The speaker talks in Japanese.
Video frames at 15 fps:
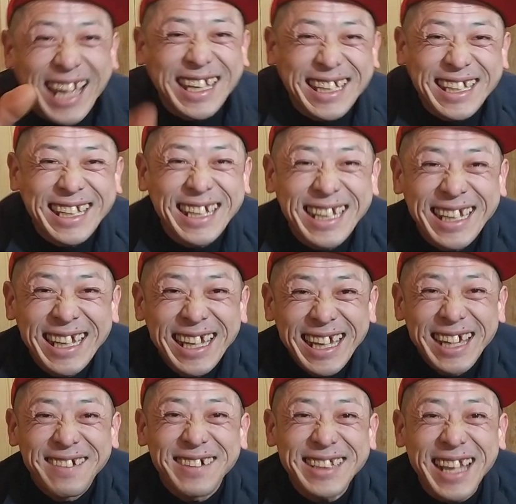い。
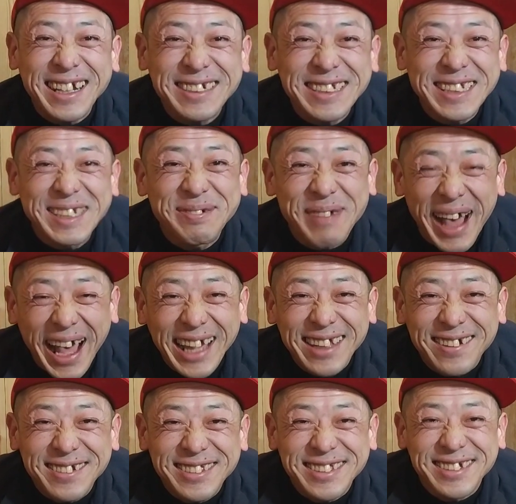私今
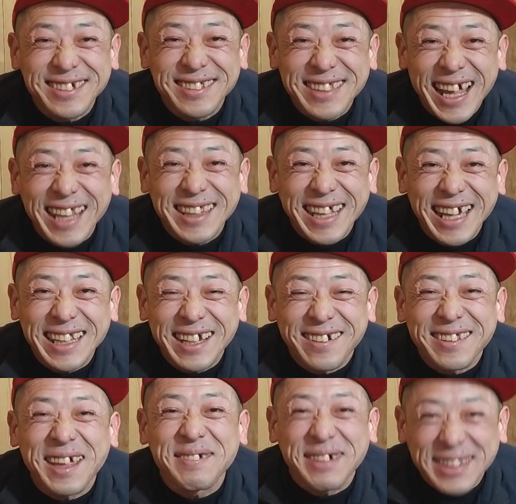43歳で
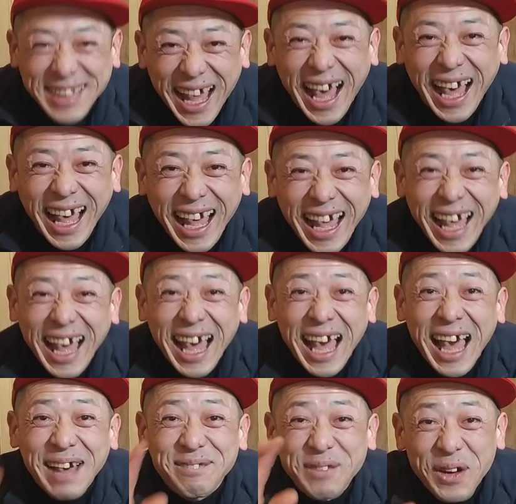ございますが、
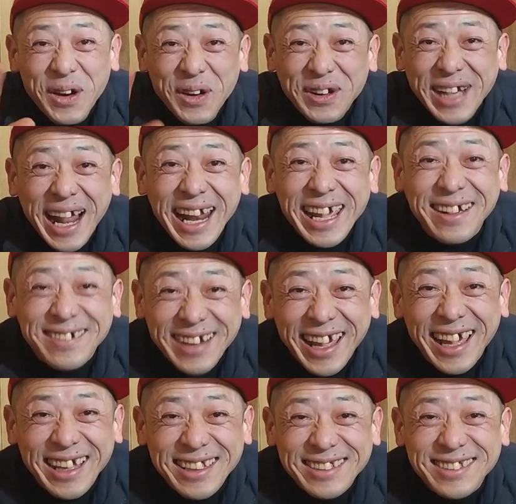もうかれこ
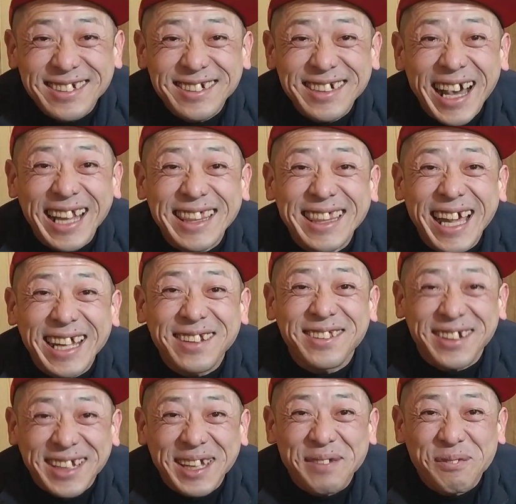れ、18歳の
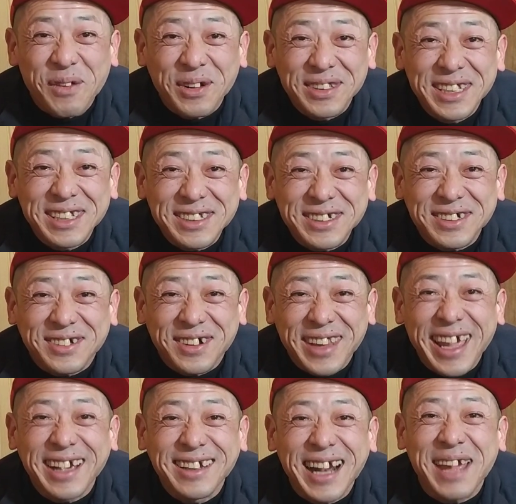時、もう25
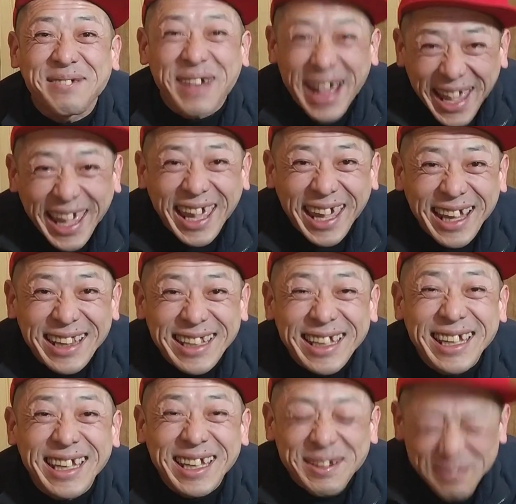年ぐらい前
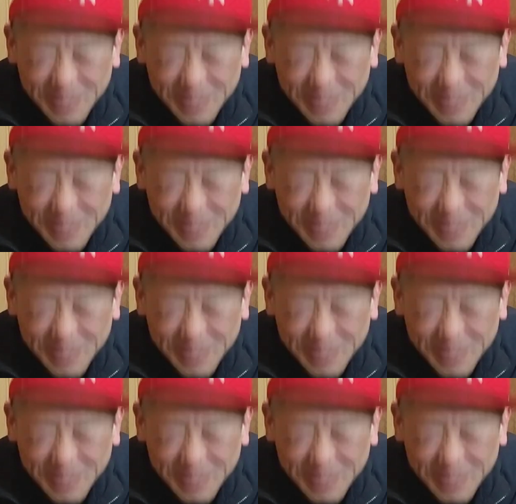に、